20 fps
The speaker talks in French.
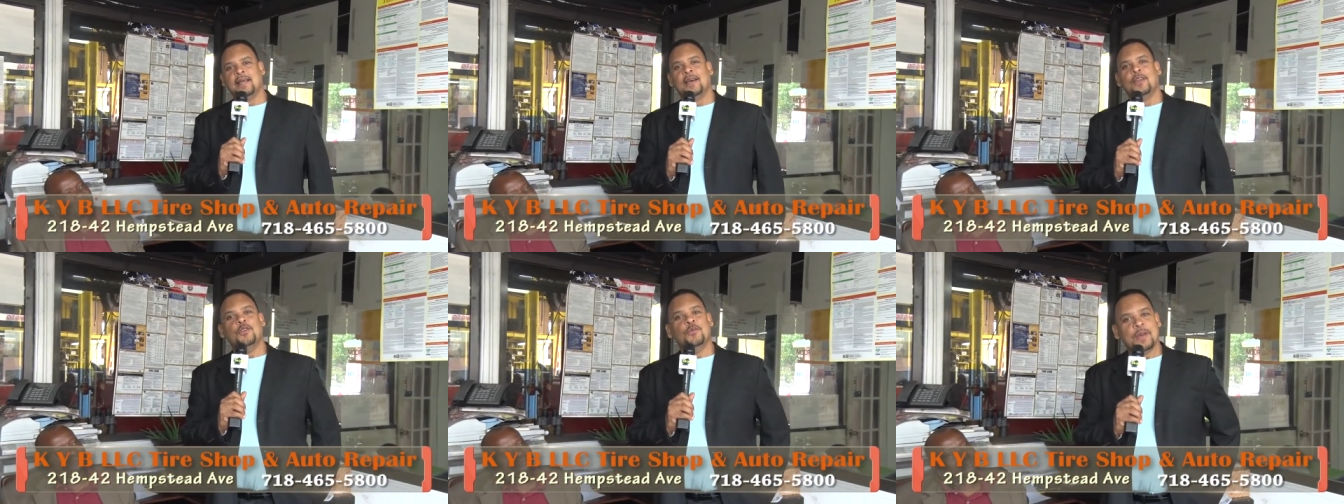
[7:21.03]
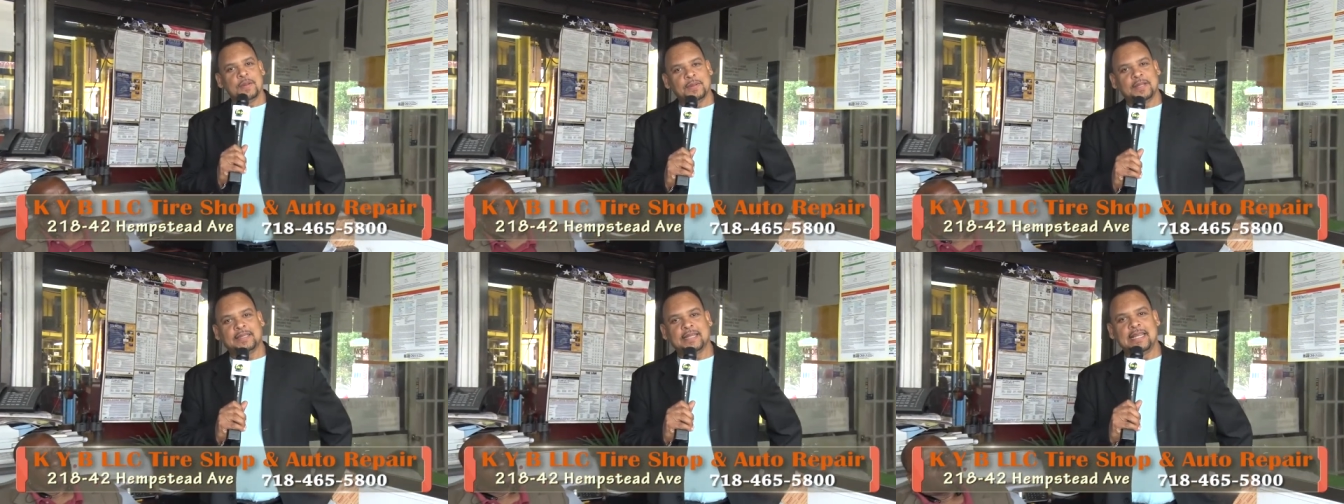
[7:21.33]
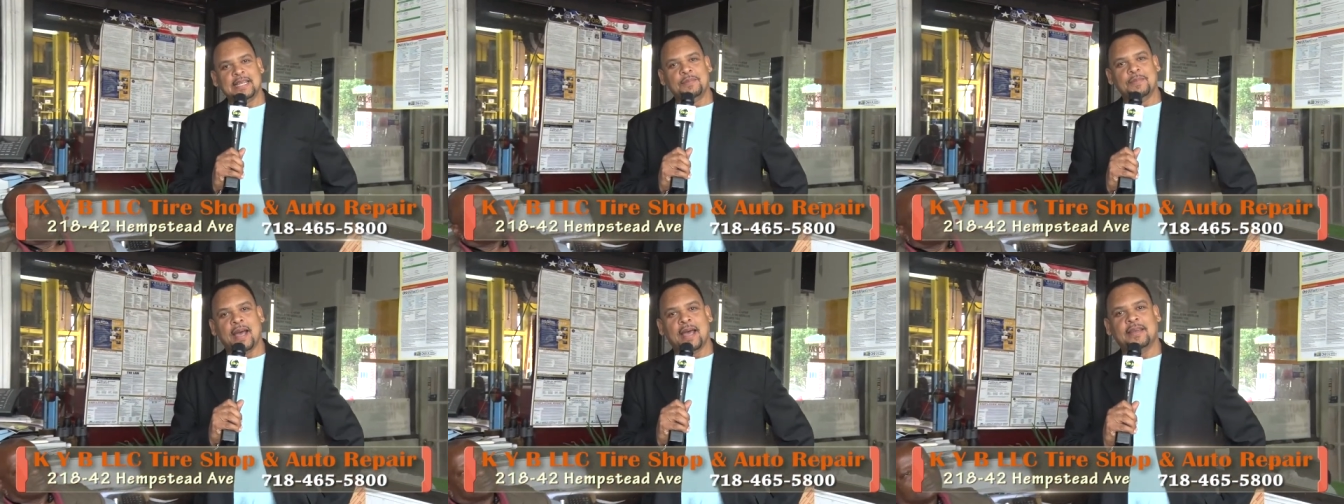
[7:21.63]
Nous-mêmes dans
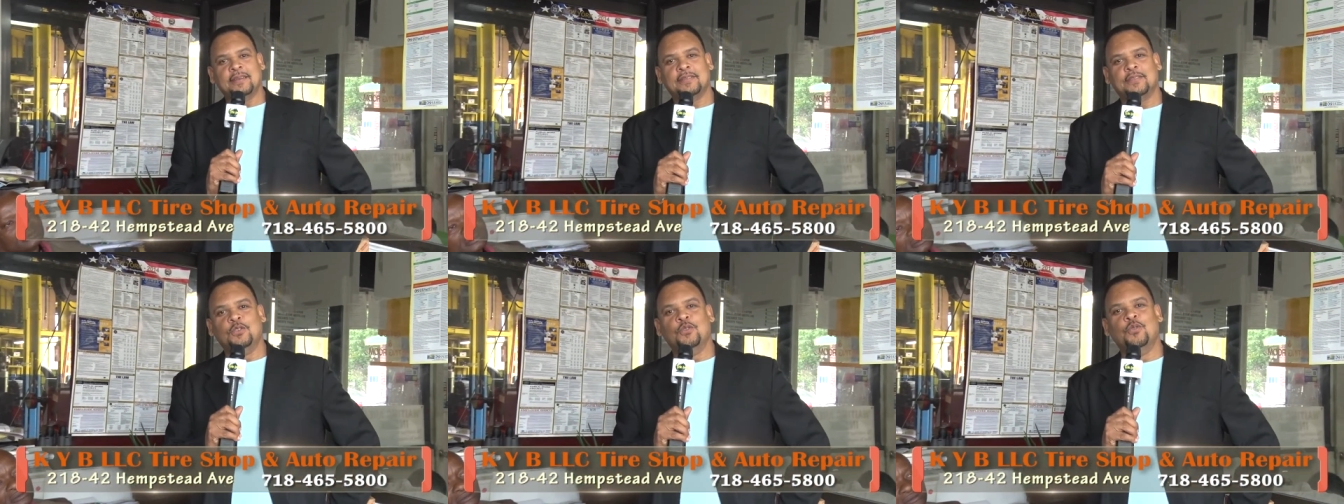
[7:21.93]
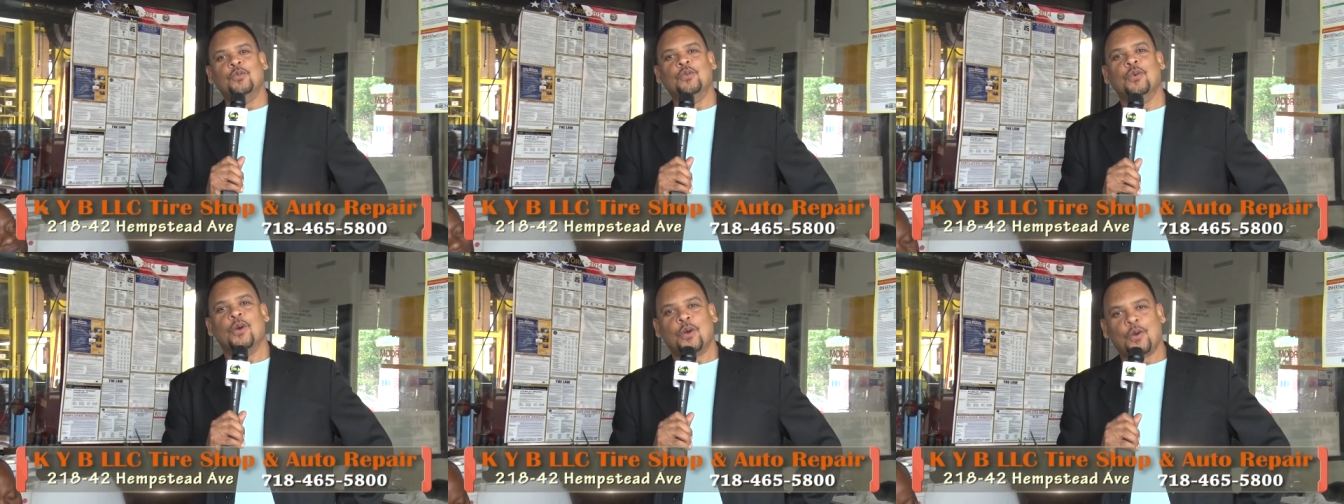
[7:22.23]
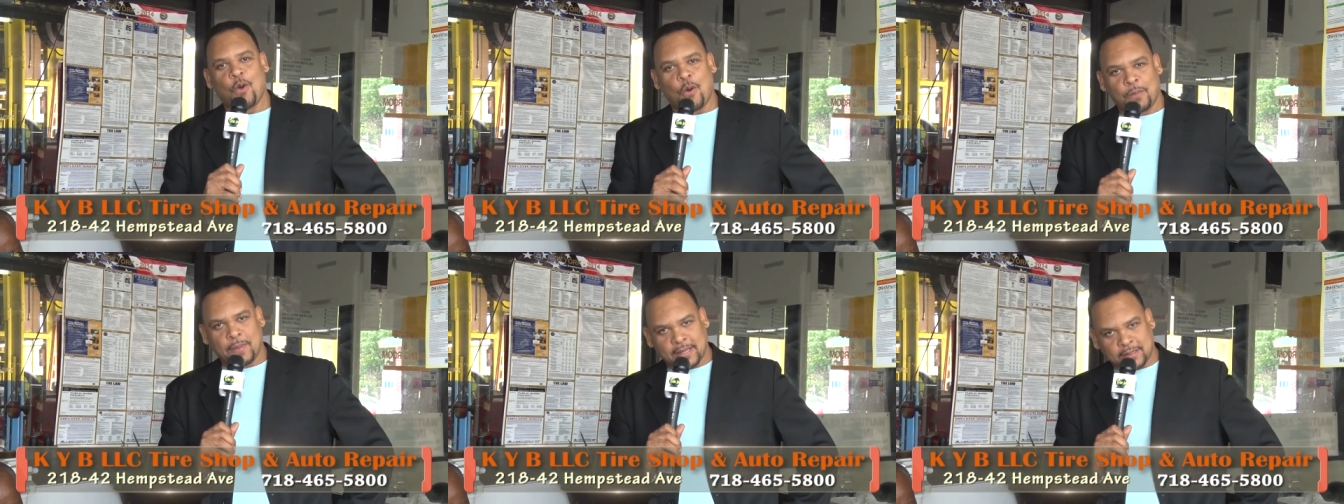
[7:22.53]
l'image, nous
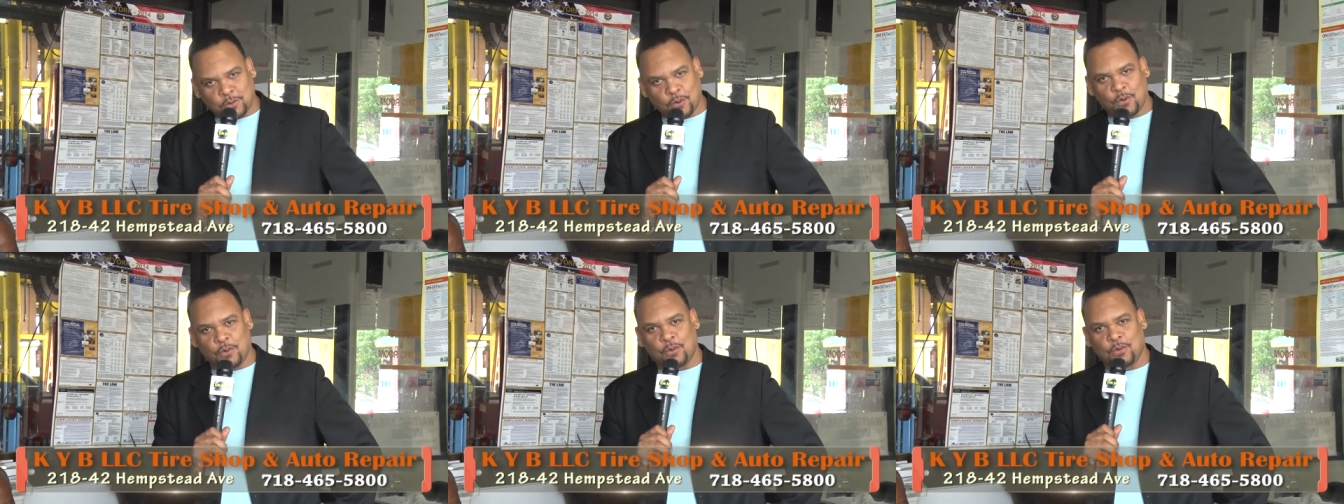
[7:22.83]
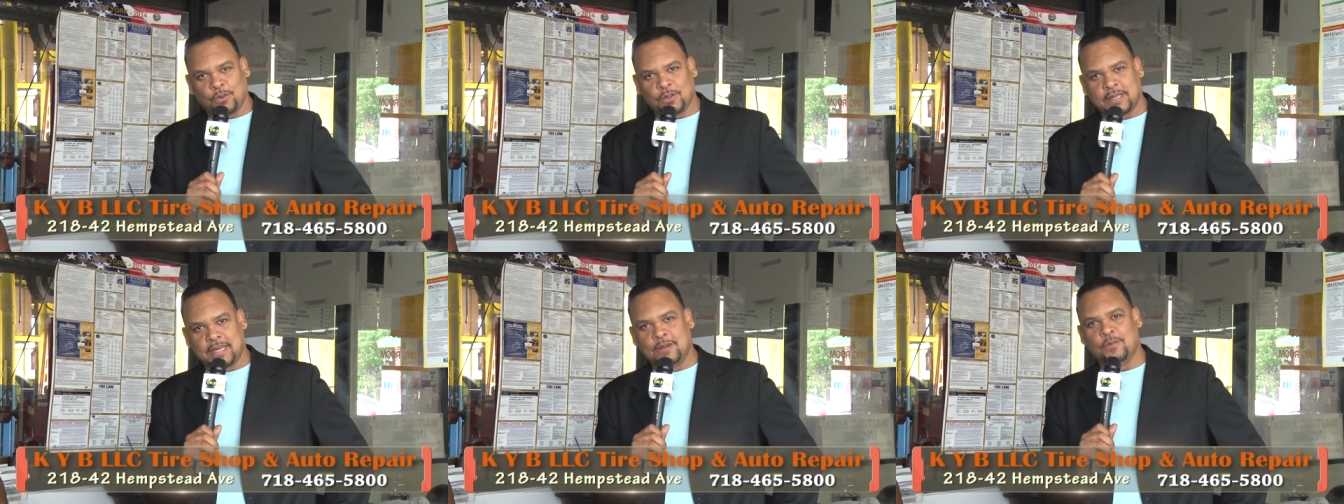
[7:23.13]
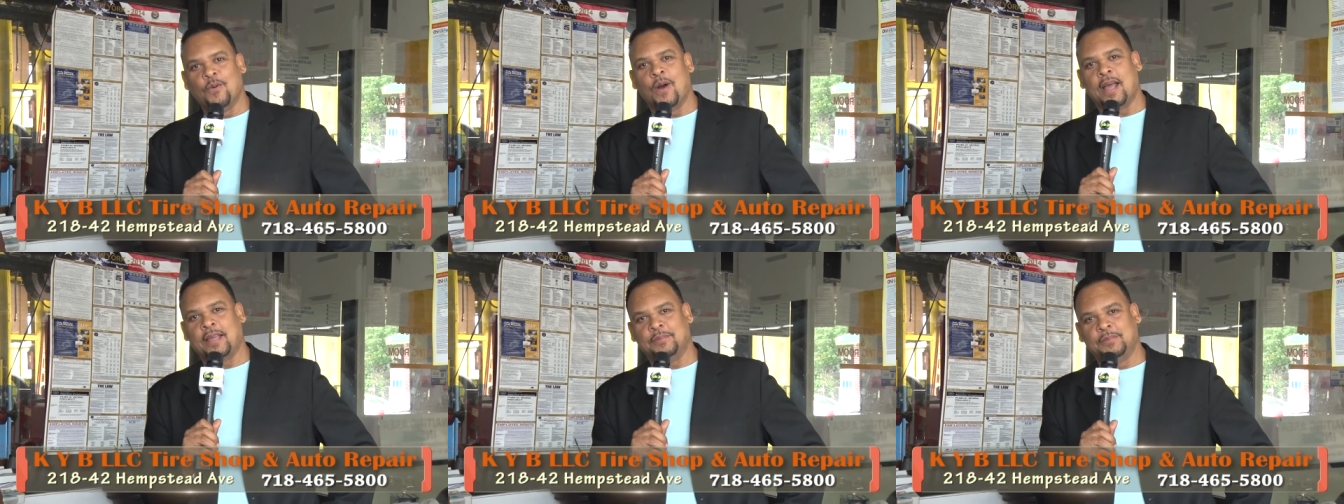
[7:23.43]
recommandons
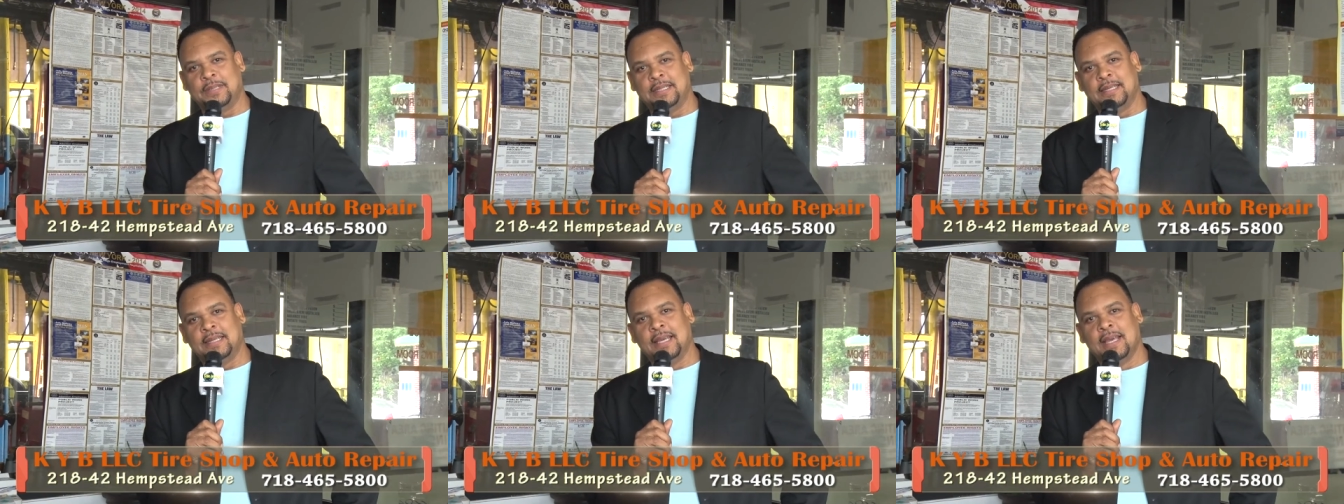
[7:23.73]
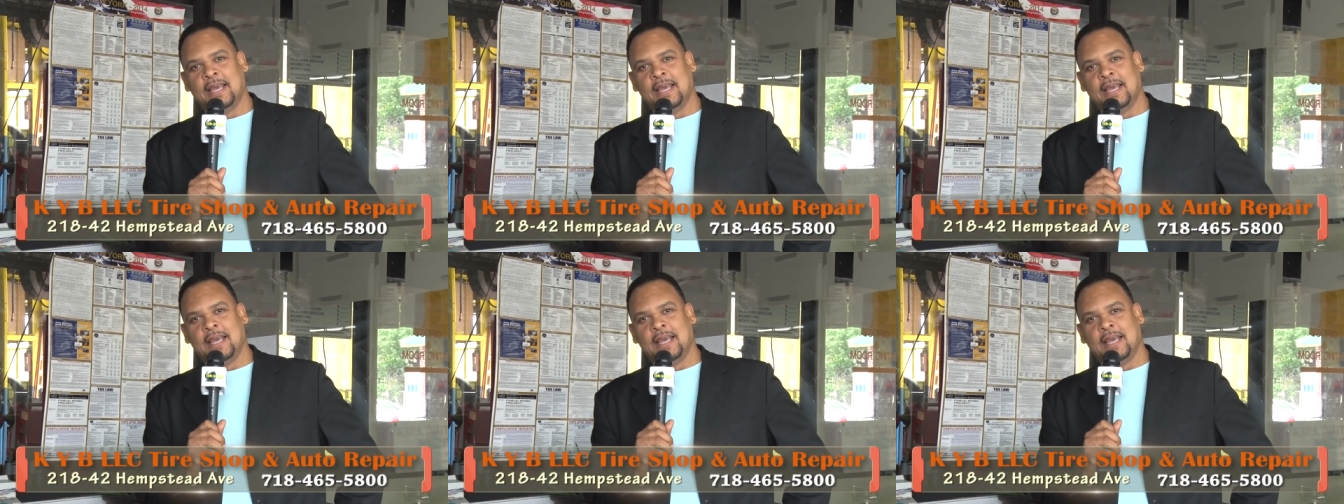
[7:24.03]
KYB